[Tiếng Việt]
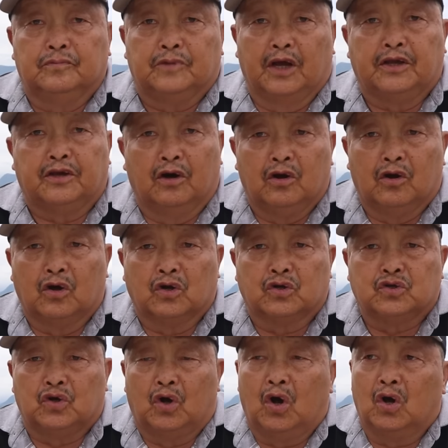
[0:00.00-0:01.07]
để cho nó
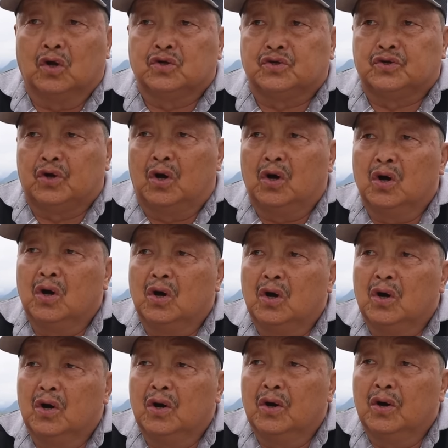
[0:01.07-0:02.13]
xó xó
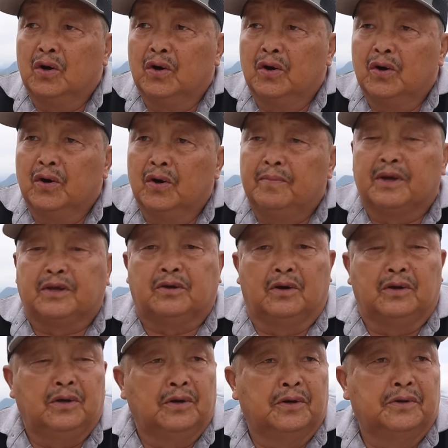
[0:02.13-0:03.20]
mà
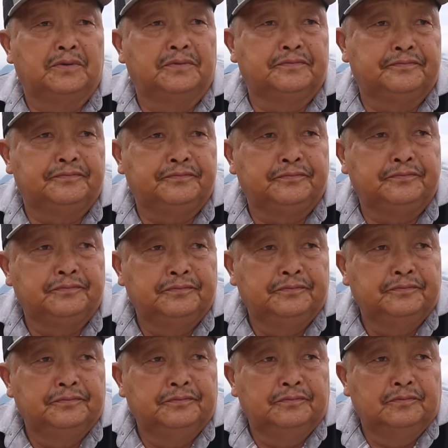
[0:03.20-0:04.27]
chơi giờ
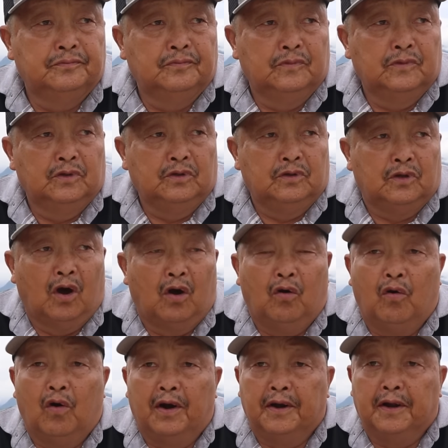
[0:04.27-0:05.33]

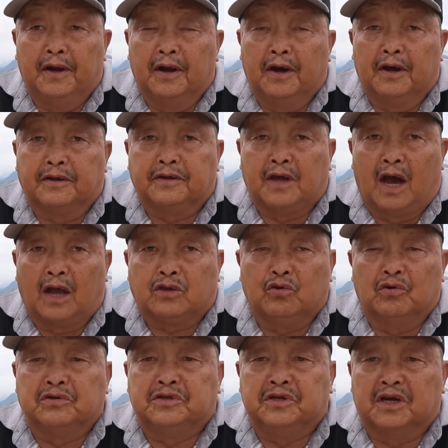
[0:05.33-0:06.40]
nhau hoa này nó chả
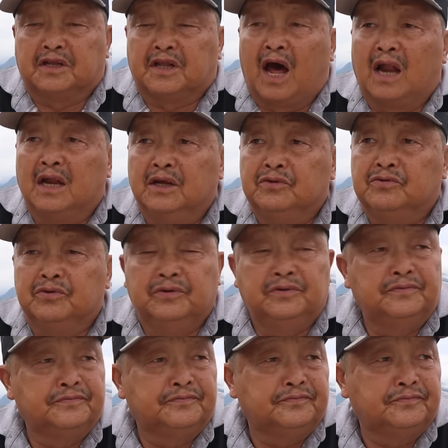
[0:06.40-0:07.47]
chùa tiệt tà lì sư
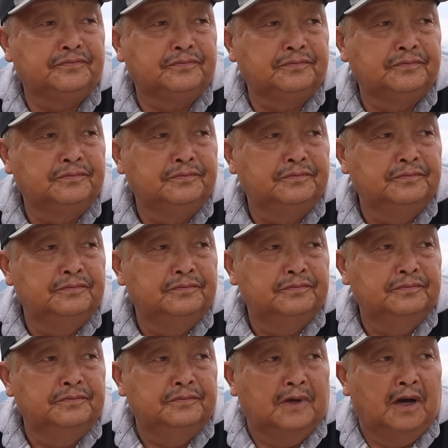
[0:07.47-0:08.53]

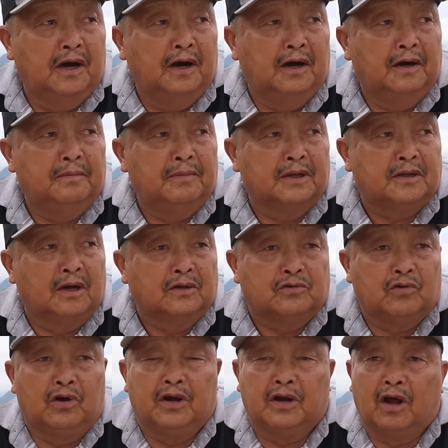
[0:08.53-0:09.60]
ờ mà tự
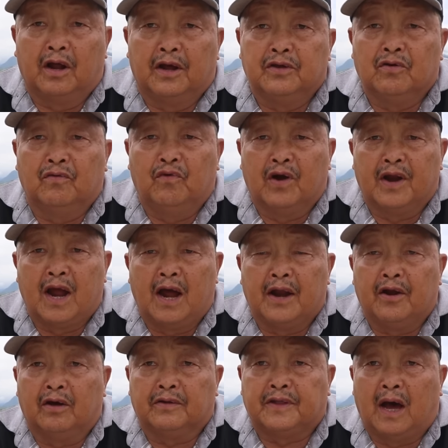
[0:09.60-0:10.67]
tôi lên nói nhiều vốn là
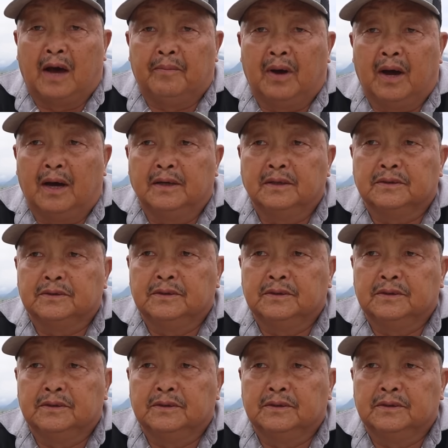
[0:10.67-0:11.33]
nó ta mà